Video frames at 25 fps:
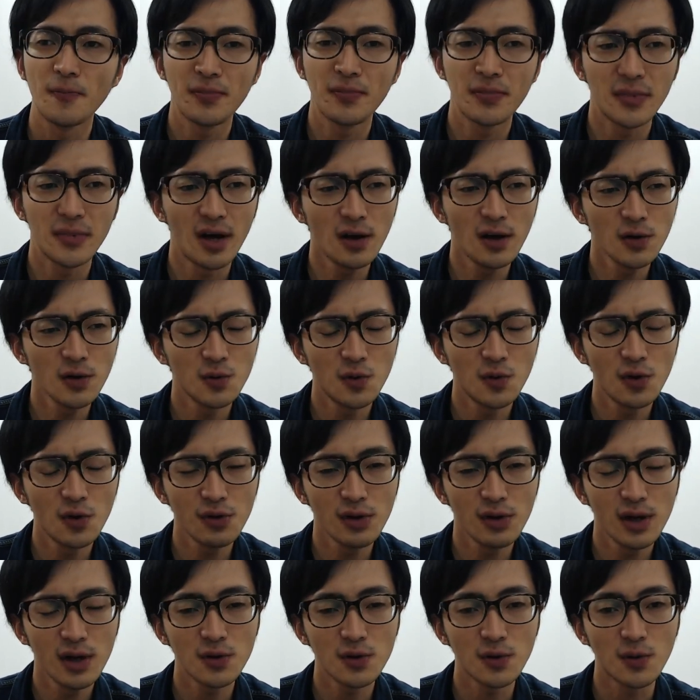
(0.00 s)
であと
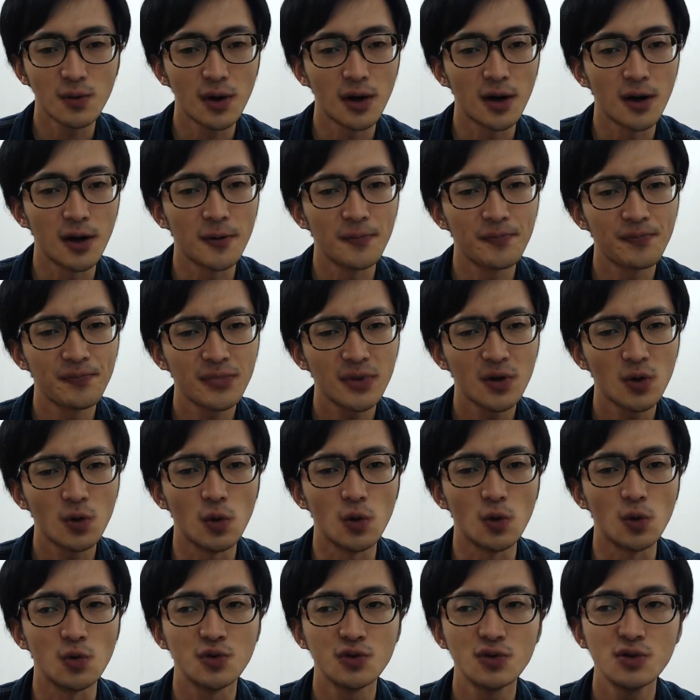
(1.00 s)
フォートナイトは
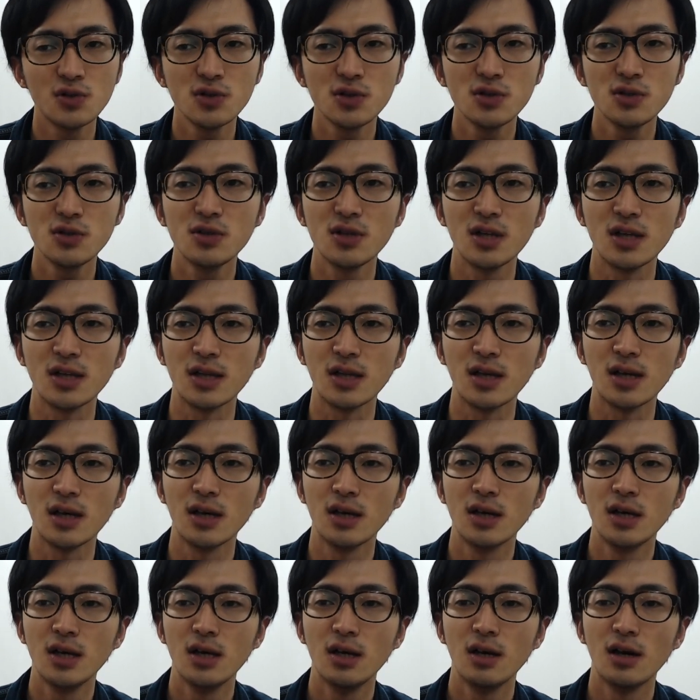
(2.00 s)
こう複数人で
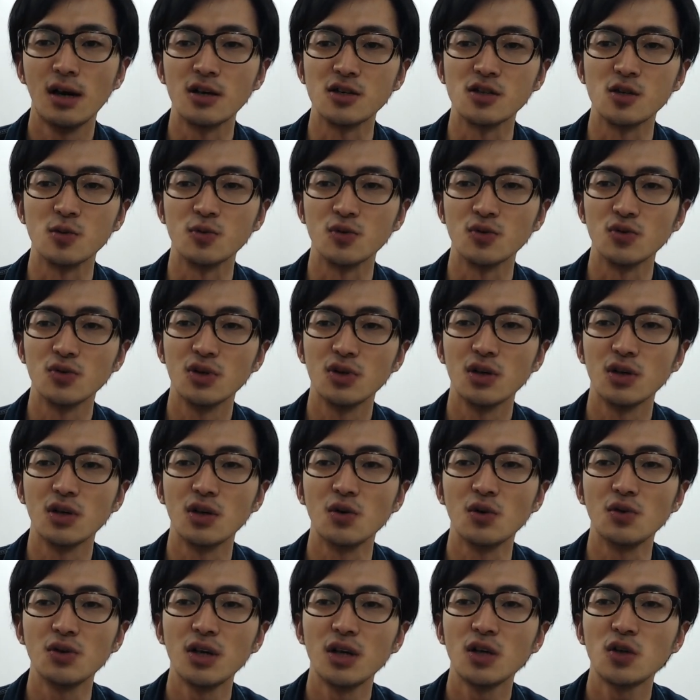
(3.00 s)
遊ぶ、
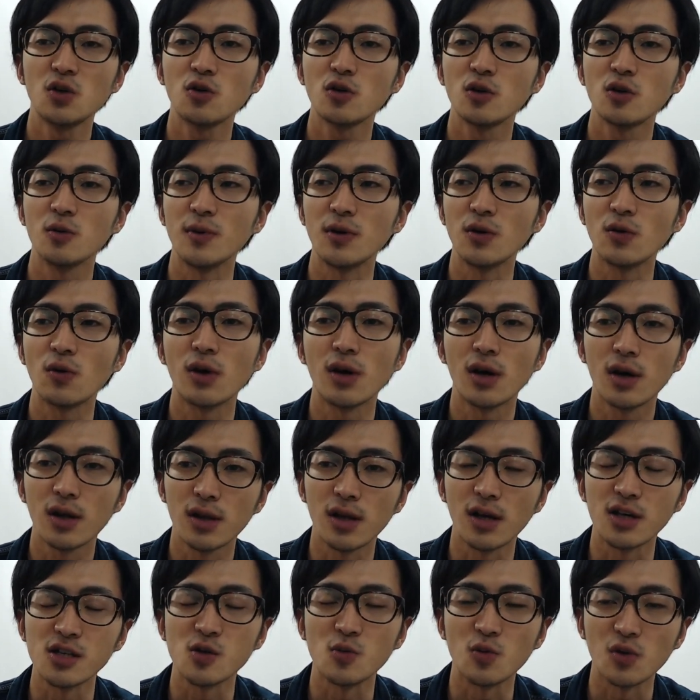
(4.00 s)
よにんいち組とかで
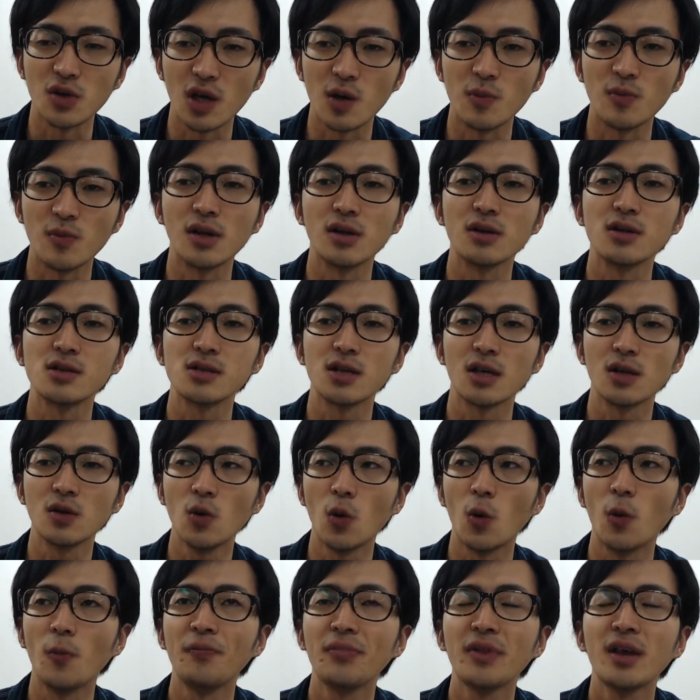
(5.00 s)
遊ぶゲームなんですけど、